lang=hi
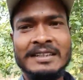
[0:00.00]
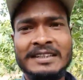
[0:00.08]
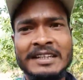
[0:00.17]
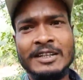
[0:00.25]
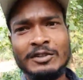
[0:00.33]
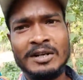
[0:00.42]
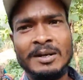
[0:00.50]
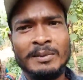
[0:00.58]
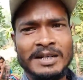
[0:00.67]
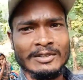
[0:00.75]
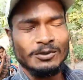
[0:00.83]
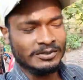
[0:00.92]
इसीलिए तो
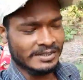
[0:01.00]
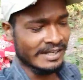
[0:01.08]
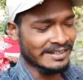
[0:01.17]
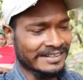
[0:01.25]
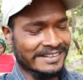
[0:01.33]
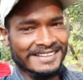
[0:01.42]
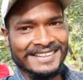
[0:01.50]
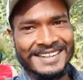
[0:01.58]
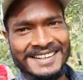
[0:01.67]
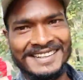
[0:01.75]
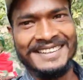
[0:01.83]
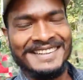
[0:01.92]
हम आज नुकसान करने
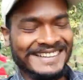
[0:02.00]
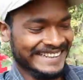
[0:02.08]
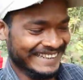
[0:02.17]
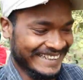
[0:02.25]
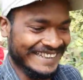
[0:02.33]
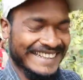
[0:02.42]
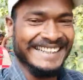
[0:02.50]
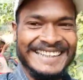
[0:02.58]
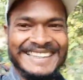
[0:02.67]
आए हैं